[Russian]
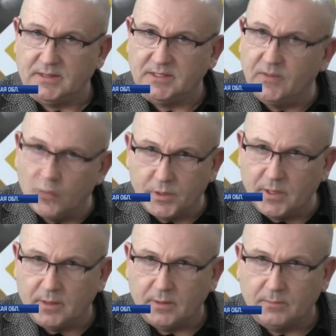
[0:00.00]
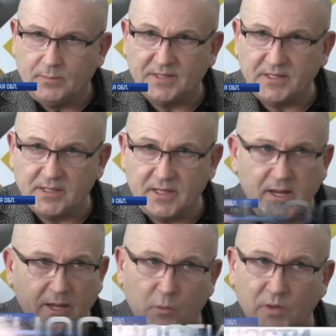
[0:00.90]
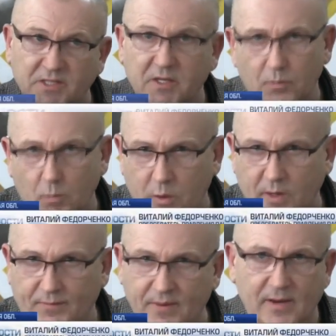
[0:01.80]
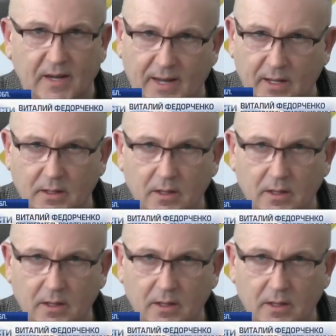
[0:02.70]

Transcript: сьогодні по состоянию на 7 февраля